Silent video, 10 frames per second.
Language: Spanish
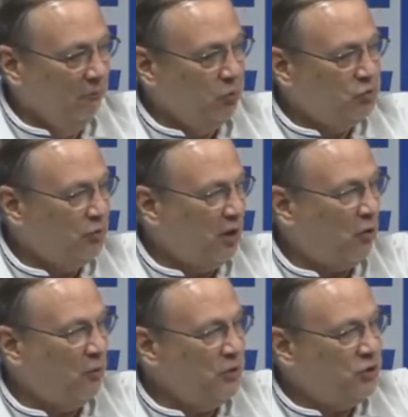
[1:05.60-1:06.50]
puso
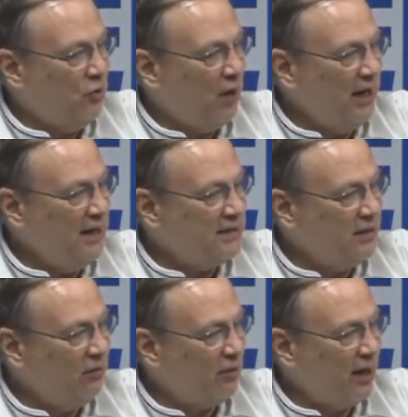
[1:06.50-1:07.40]
una comisión ahí de
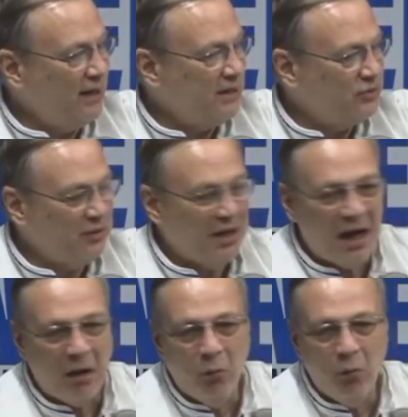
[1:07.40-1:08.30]
cinco organizaciones,
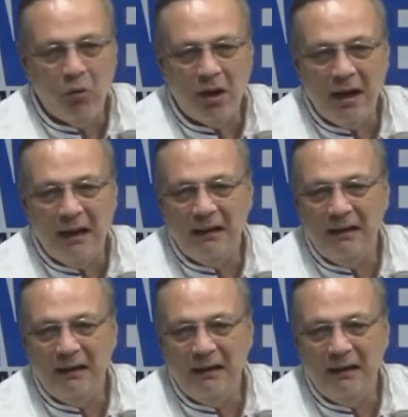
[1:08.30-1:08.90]
la UCA,